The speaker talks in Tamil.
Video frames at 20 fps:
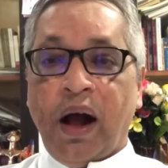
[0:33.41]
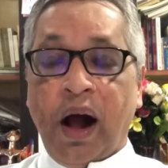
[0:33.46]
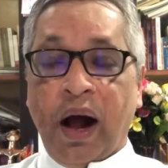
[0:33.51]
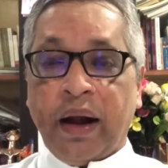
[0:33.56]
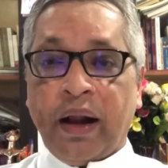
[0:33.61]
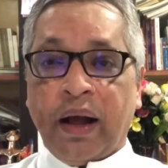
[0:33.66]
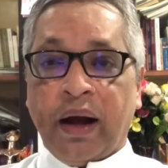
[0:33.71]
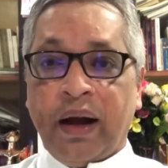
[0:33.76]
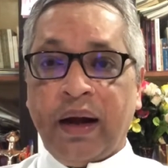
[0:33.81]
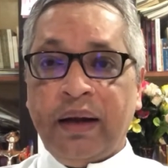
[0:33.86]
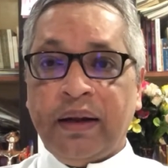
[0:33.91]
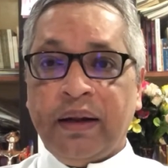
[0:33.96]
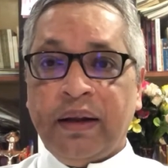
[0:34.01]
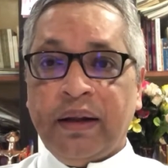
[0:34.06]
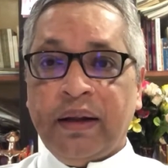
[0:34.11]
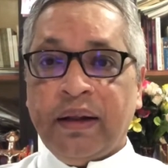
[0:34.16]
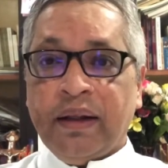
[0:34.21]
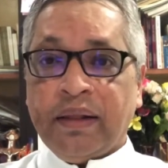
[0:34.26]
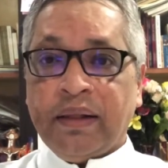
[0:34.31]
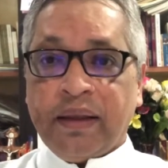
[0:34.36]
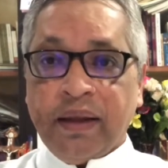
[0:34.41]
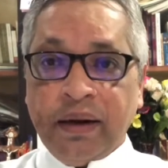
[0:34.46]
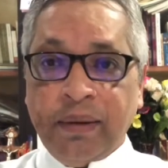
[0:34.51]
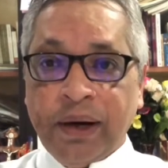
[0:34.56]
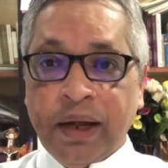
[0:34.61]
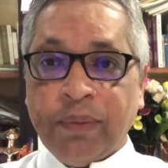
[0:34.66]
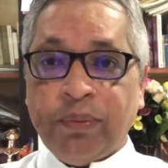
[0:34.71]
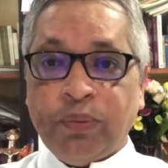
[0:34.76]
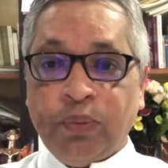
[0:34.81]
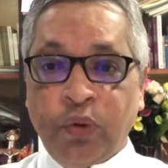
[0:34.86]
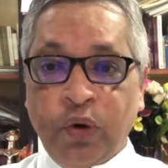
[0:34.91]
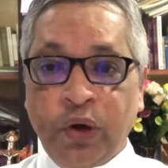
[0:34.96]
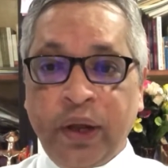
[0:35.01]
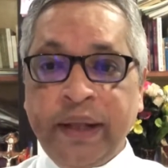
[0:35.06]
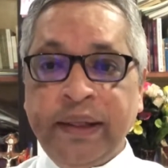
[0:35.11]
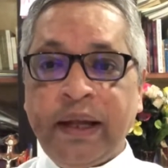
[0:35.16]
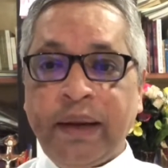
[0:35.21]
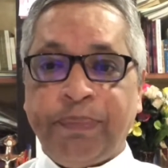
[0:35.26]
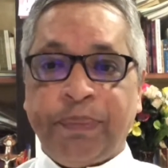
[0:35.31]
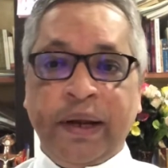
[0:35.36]
ஆனால் திருமணம்
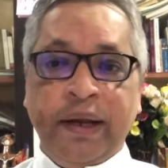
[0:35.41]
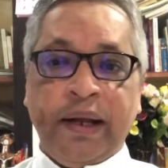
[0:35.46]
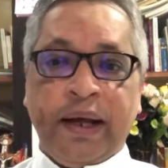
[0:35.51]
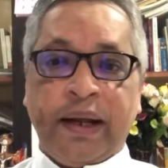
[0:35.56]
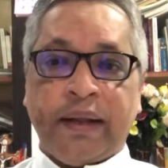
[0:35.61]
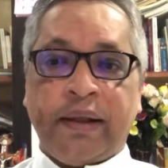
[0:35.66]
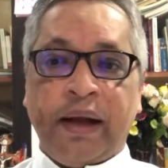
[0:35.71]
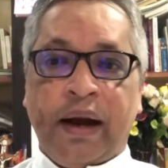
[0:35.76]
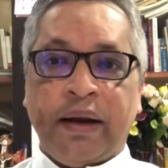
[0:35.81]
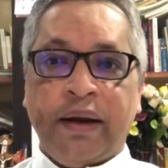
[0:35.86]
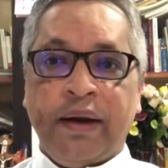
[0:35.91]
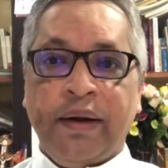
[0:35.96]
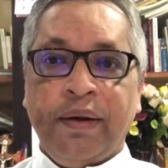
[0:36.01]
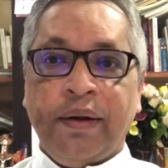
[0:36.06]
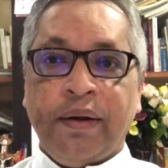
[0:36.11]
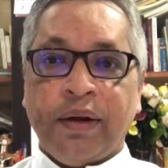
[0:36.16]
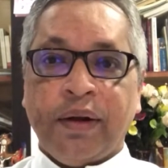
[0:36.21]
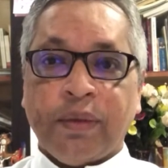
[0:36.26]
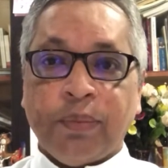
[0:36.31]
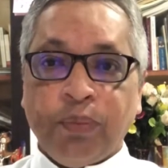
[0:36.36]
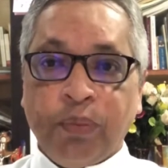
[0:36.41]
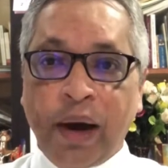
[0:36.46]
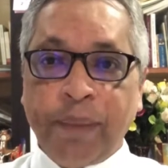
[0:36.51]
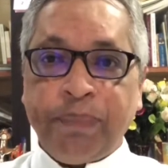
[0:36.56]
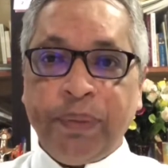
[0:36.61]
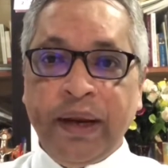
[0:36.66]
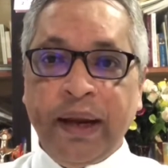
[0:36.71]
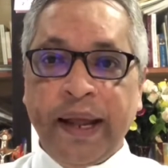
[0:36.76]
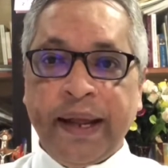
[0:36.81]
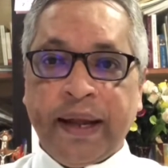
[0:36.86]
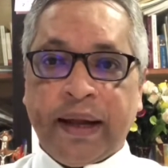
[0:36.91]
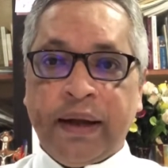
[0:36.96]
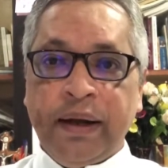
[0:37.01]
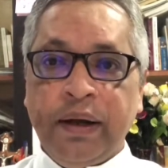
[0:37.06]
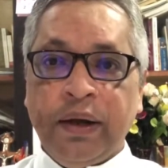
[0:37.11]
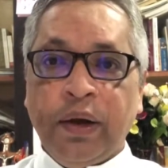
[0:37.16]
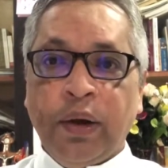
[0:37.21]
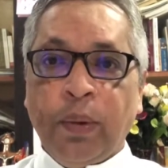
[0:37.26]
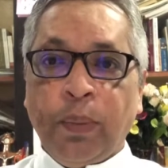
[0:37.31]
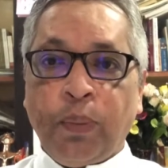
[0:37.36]
முடிந்த பின்னர்தான் மாப்பிள்ளைக்கு
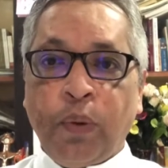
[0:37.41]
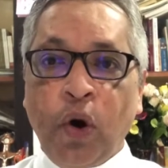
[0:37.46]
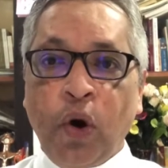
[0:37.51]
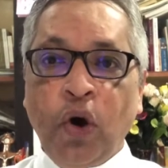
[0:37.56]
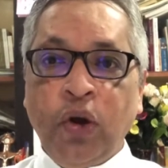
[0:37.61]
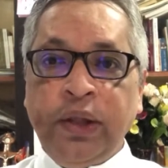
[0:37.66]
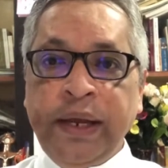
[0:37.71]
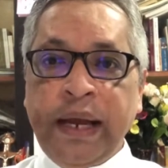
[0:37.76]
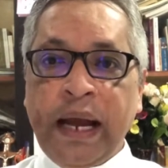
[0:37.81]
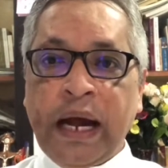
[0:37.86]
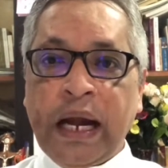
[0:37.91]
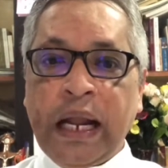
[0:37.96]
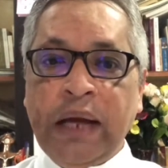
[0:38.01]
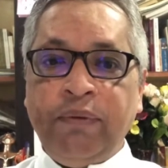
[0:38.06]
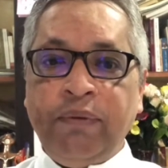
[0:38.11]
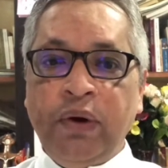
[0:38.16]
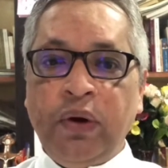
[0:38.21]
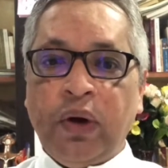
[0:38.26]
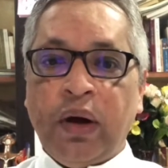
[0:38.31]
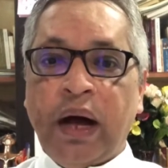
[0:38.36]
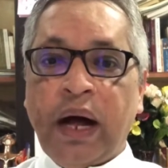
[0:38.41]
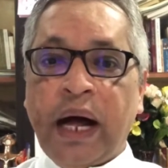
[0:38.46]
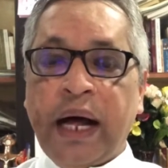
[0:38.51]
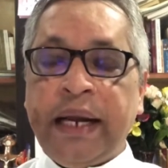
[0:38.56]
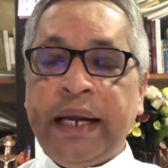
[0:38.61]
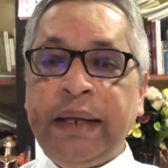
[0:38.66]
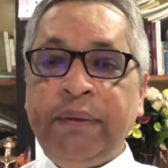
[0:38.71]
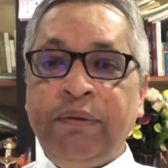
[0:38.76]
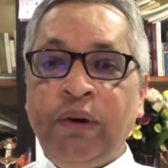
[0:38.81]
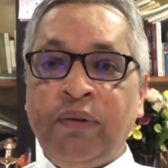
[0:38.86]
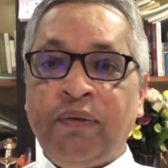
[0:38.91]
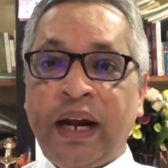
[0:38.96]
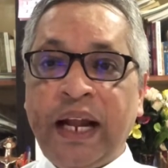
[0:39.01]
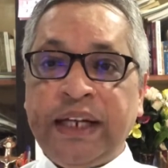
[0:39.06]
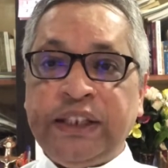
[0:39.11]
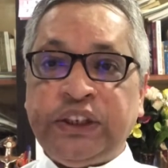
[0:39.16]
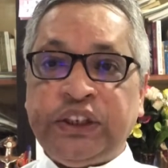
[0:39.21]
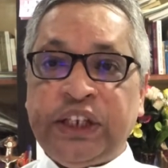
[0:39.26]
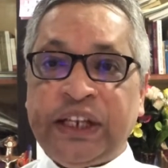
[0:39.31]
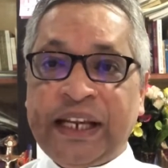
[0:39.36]
போதிய அளவு அறிவு
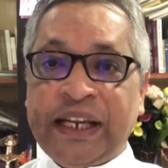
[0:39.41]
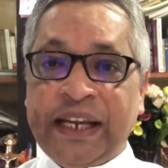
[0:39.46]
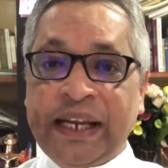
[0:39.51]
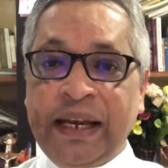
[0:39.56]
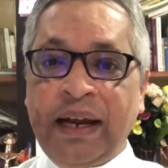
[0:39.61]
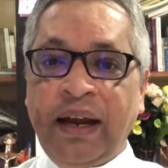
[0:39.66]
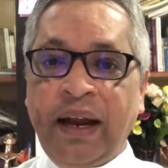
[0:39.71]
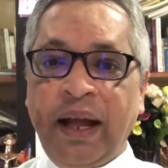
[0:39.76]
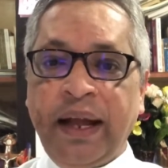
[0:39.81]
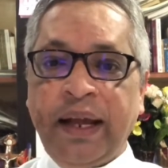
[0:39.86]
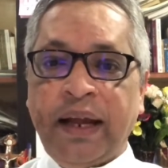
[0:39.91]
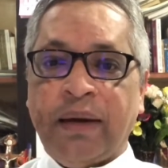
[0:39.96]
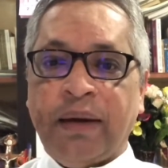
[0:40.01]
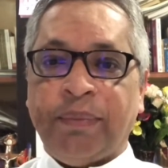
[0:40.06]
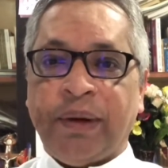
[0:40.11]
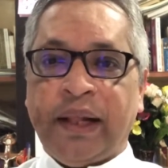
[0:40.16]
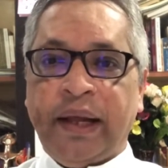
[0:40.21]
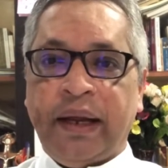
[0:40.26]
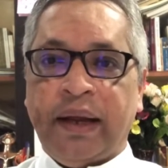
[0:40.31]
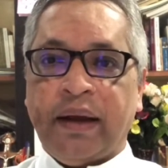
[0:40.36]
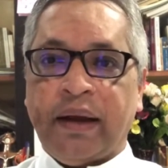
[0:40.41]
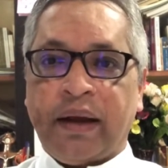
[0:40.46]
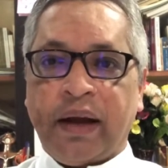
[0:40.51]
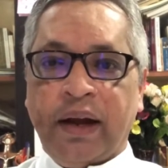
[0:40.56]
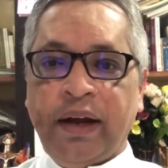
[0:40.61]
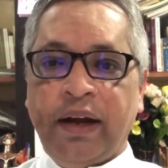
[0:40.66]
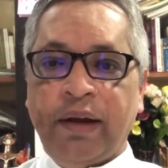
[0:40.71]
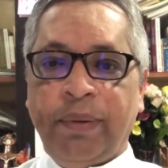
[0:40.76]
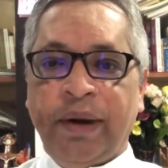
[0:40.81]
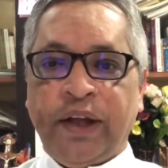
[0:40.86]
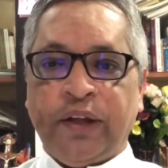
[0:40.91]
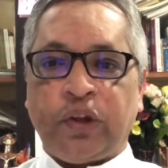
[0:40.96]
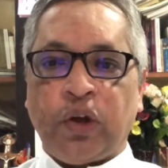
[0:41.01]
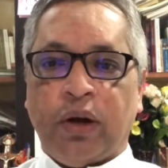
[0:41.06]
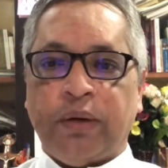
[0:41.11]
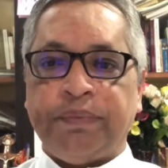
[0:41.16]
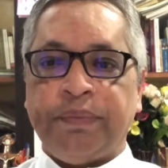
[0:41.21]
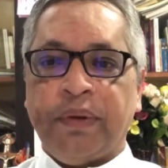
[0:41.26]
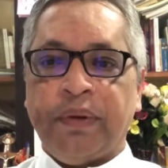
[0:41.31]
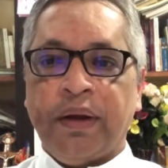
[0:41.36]
வளர்ச்சி இல்லை என்பதை
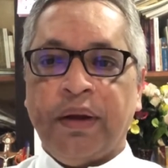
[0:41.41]
கண்டுபிடித்தோம்